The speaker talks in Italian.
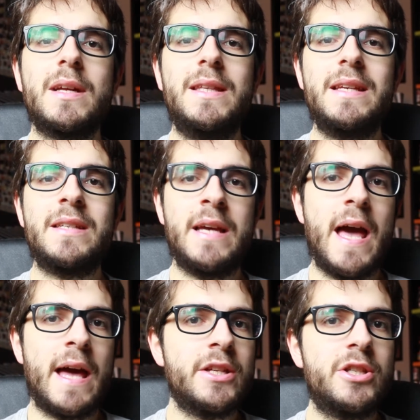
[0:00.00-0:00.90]
Kombat X
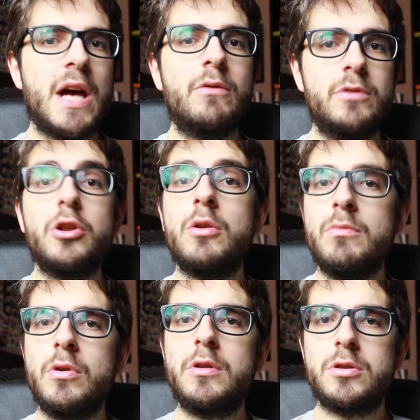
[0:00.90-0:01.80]
è già un
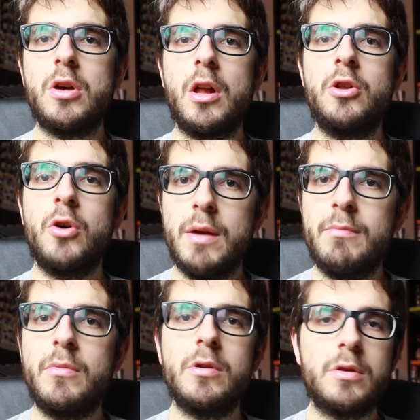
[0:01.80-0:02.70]
titolo molto solido e
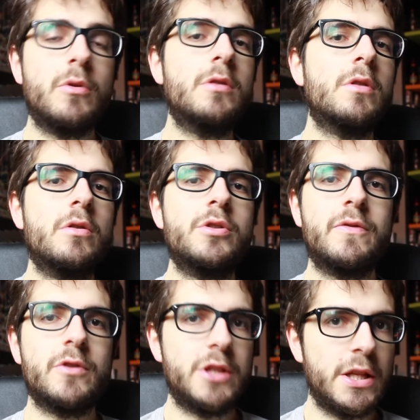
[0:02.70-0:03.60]
molto molto
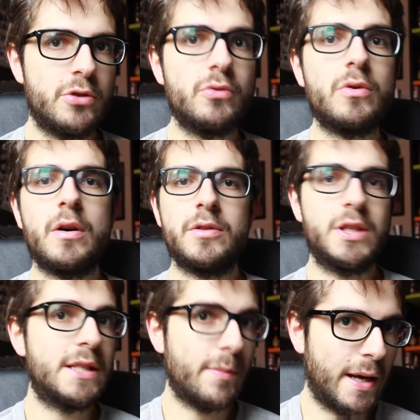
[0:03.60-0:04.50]
longevo anche di suo,
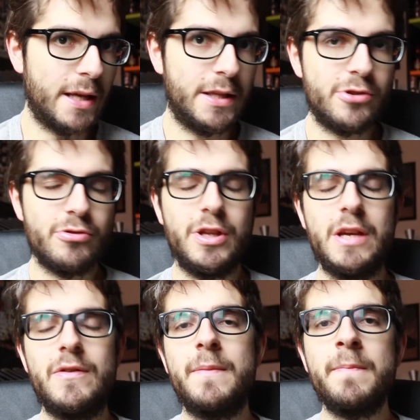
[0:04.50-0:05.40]
senza pacchetti
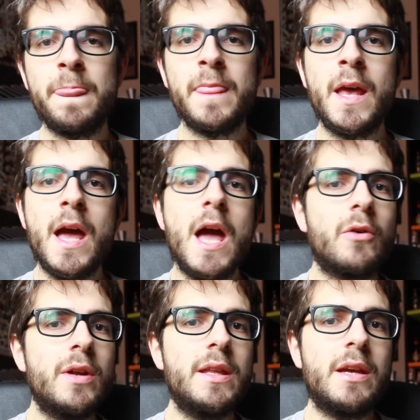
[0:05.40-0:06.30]
aggiuntivi.
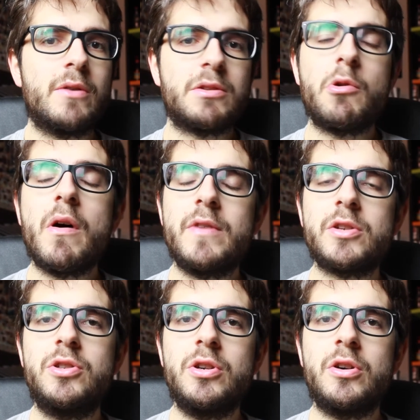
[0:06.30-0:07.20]
Quindi questa nuova
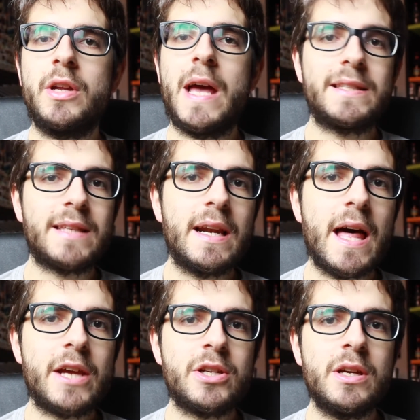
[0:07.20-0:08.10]
versione extra
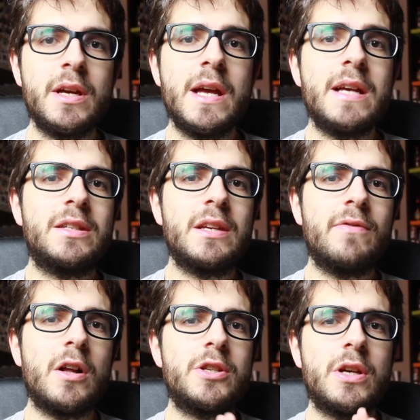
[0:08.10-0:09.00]
large si
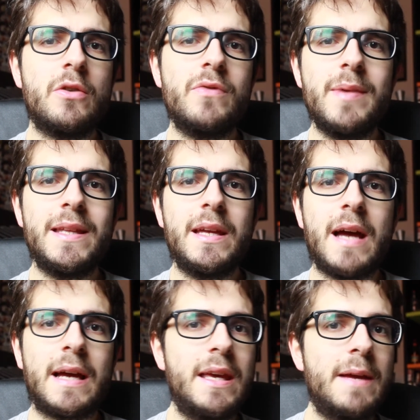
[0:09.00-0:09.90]
rivolge
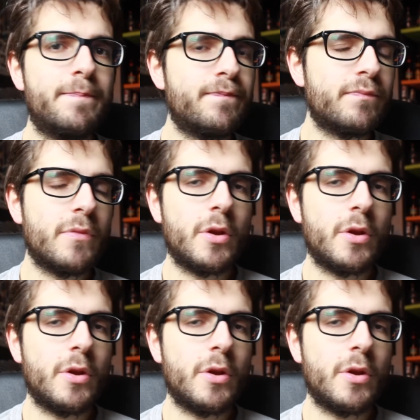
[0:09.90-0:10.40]
ovviamente a chi